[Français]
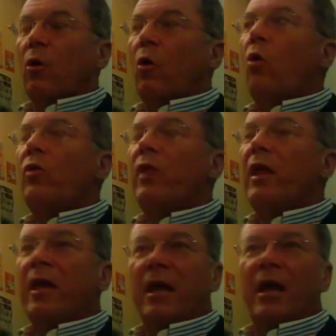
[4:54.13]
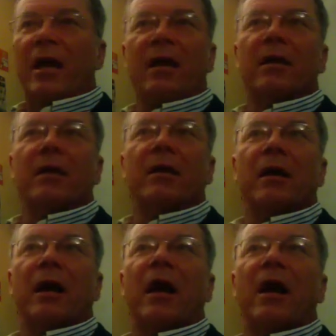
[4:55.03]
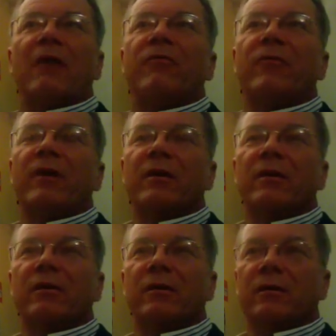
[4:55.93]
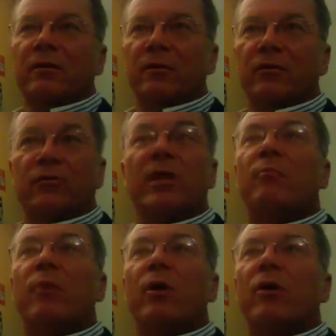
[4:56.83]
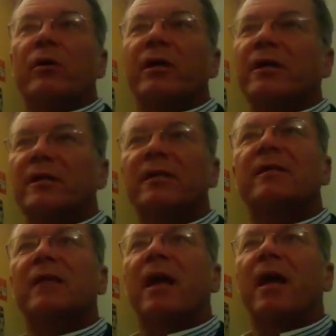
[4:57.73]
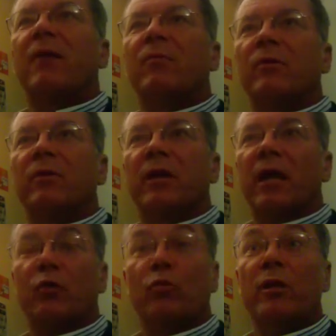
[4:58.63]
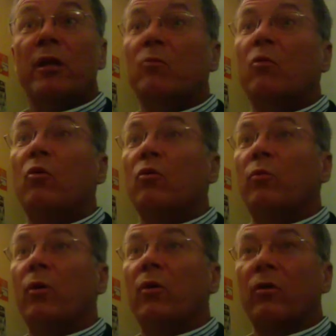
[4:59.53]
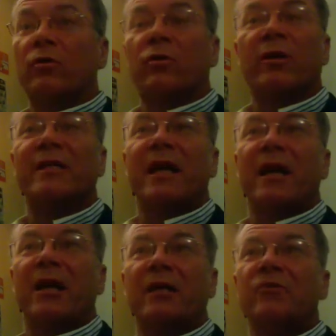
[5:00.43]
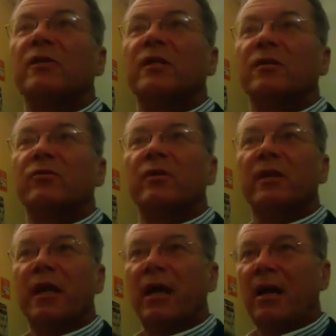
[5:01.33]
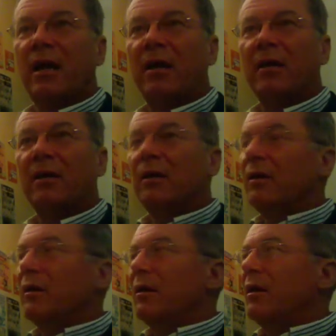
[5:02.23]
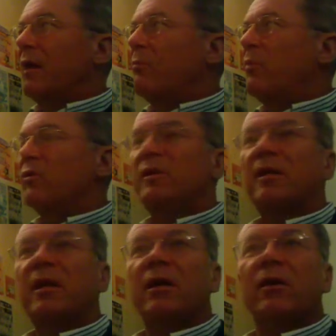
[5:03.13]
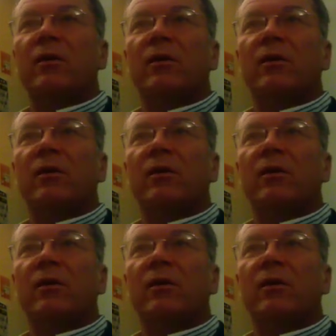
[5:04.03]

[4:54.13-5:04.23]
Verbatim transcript: On est à la fin d'une époque, d'un système qui a dominé le monde pendant trois siècles, la société industrielle, la pensée